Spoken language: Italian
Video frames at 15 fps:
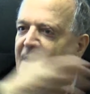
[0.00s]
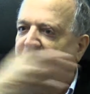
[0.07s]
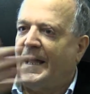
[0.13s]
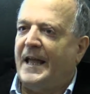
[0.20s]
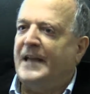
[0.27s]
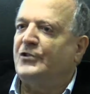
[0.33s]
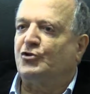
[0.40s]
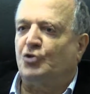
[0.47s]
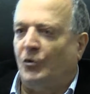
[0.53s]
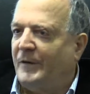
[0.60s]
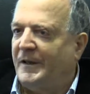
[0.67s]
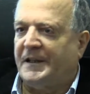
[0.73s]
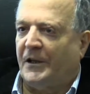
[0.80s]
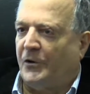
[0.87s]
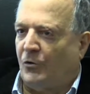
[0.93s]
e i
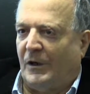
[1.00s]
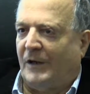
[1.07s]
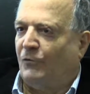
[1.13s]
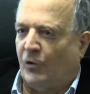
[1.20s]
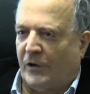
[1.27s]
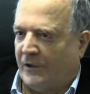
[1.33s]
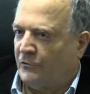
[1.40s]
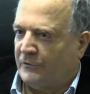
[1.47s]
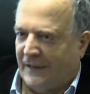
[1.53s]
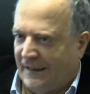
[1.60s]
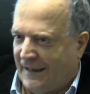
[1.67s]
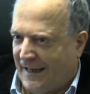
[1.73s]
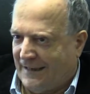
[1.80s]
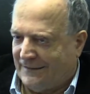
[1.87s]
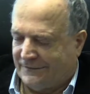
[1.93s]
giovani che non lavorano
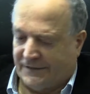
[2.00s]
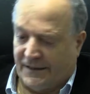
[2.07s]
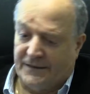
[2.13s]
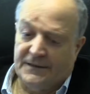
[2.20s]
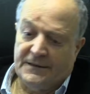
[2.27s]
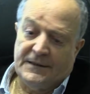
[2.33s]
dall'altra?